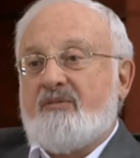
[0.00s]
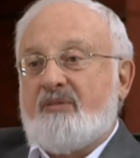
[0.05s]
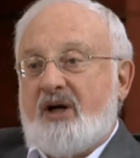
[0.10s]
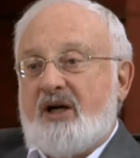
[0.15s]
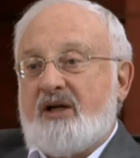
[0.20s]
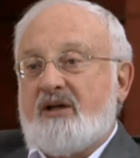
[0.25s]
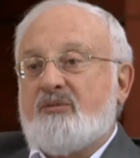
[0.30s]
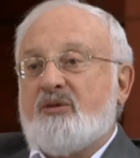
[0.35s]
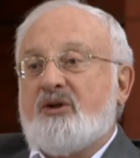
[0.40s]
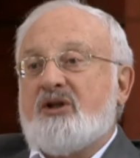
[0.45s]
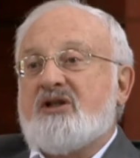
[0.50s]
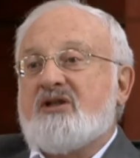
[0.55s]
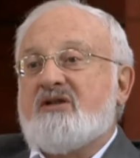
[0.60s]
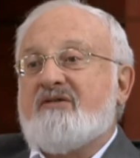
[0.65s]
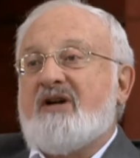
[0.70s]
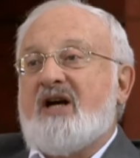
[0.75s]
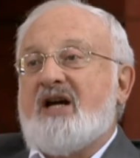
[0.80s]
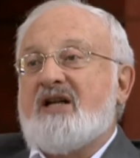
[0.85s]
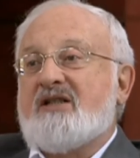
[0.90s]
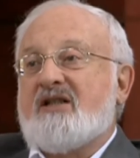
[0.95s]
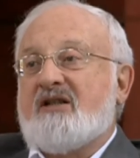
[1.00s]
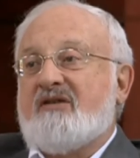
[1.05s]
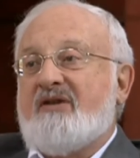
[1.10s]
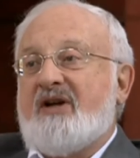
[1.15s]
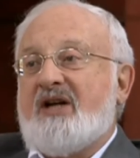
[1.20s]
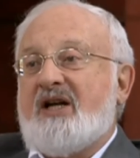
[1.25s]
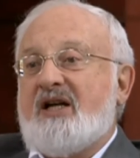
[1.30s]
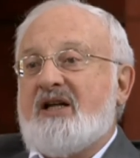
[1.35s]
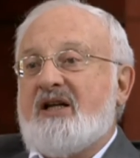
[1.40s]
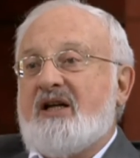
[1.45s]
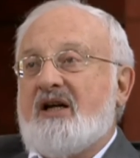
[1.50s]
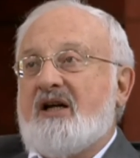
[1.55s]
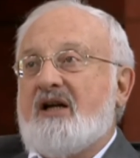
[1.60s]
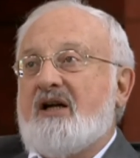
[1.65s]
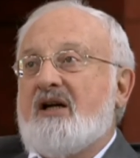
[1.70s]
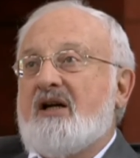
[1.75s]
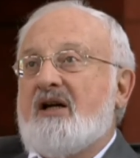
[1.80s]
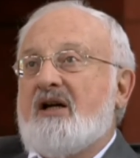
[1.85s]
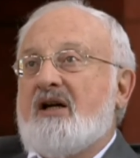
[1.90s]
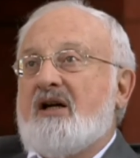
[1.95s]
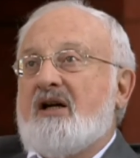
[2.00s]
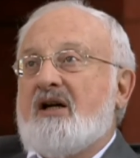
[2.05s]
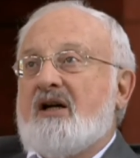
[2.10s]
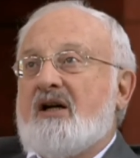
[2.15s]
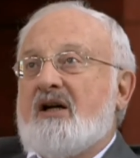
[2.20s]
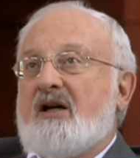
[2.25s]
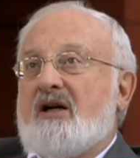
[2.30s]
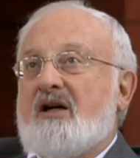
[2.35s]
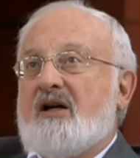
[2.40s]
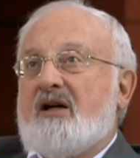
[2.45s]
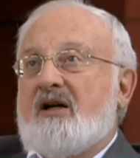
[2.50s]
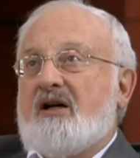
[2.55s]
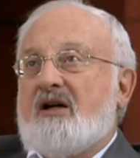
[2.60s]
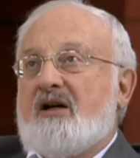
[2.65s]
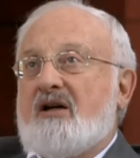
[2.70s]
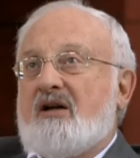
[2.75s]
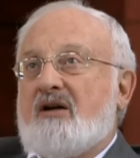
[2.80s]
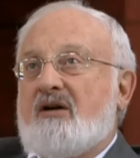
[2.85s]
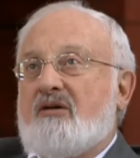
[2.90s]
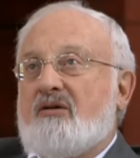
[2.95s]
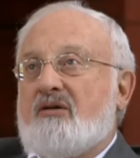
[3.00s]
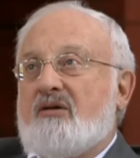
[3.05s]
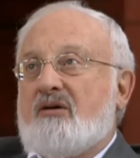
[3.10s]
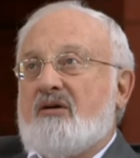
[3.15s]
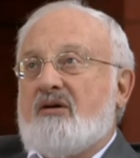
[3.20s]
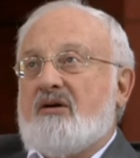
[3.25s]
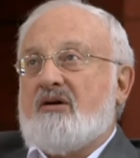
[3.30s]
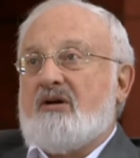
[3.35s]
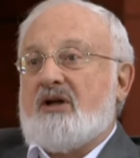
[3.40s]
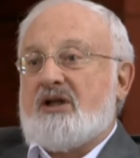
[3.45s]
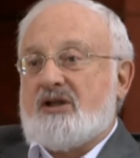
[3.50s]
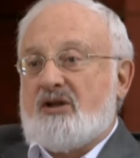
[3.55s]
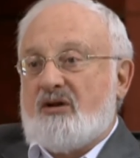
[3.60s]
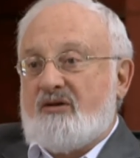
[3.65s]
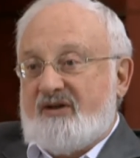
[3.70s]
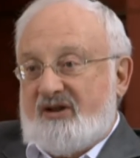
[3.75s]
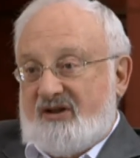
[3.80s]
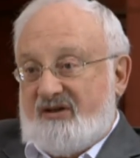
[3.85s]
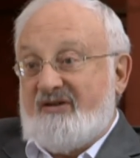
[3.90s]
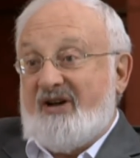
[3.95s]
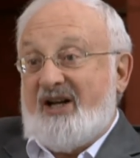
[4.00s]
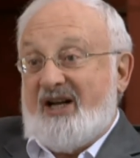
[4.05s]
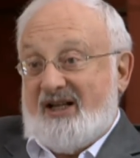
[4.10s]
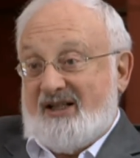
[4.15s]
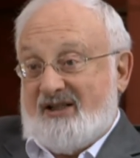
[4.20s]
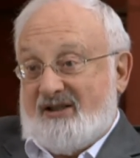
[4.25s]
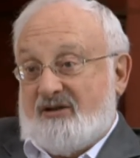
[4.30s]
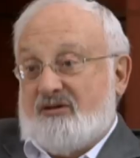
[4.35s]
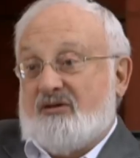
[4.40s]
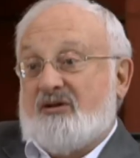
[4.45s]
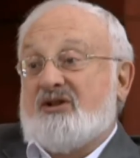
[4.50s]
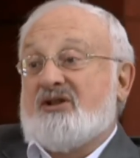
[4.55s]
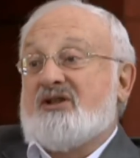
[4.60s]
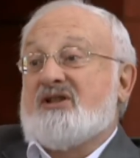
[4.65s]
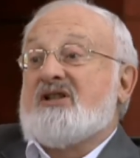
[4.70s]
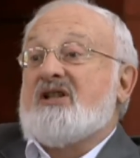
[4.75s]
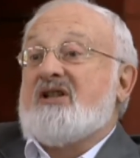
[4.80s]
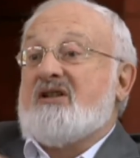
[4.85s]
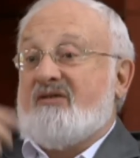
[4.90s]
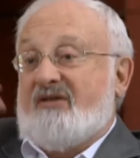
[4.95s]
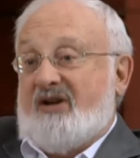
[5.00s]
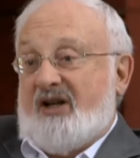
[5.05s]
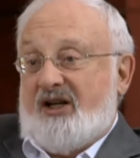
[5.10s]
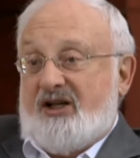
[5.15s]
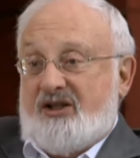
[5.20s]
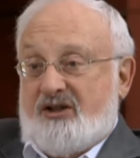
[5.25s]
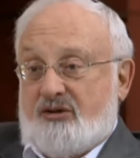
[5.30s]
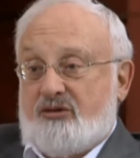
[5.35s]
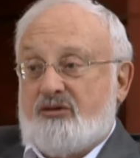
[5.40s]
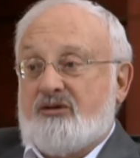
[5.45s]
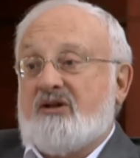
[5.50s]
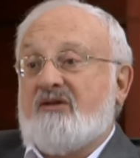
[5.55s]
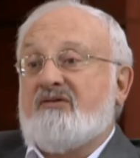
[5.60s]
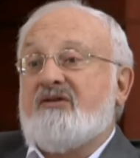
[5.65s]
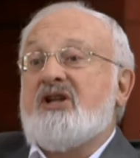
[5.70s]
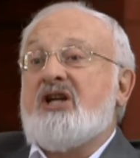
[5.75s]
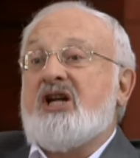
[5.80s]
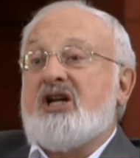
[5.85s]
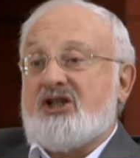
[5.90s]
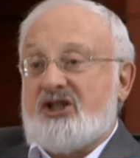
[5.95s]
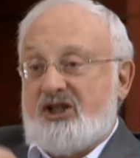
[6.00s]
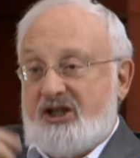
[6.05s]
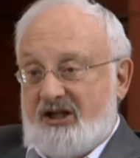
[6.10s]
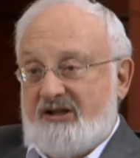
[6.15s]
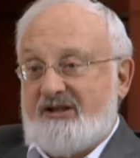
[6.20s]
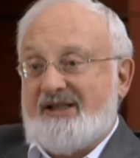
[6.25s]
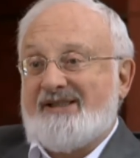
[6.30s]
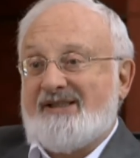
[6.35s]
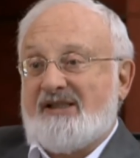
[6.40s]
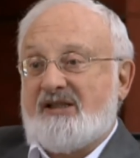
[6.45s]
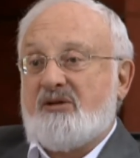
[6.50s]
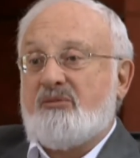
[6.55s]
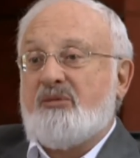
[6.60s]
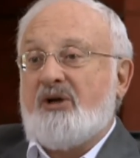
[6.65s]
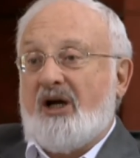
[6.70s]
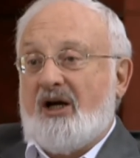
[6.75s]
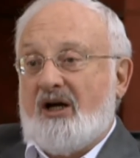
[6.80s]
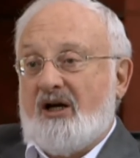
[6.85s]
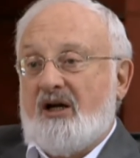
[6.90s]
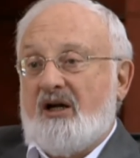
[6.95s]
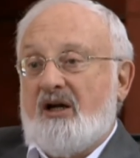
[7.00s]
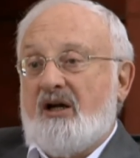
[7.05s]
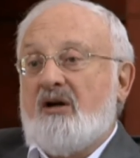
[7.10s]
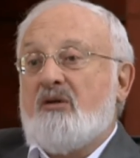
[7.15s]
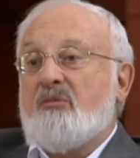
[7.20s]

Поэтому и называется творение э, от слова «творить», то есть сотворить что-то внешнее от себя